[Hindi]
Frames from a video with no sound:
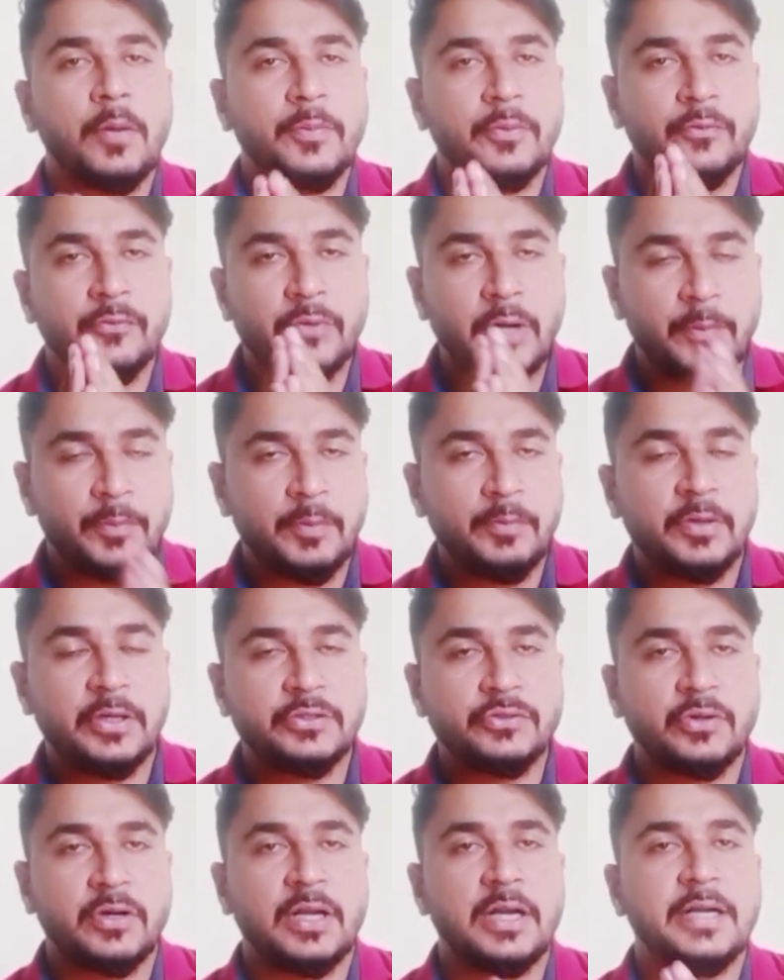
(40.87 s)
व्यापम का
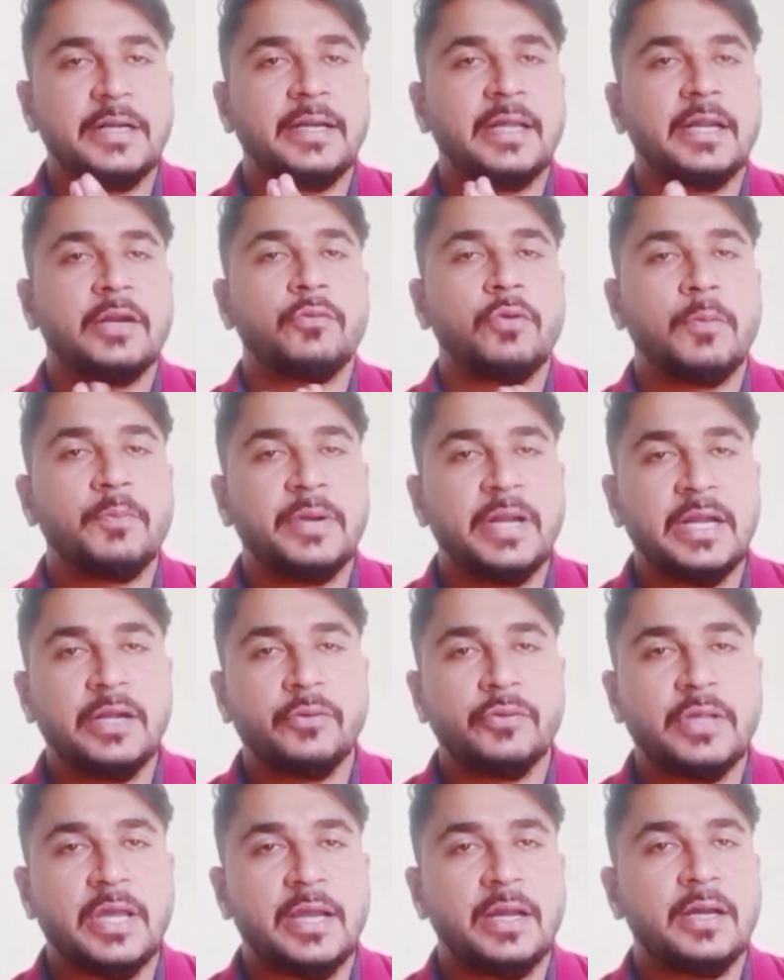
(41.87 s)
जो कैलेंडर है वो अपडेट हो जाएगा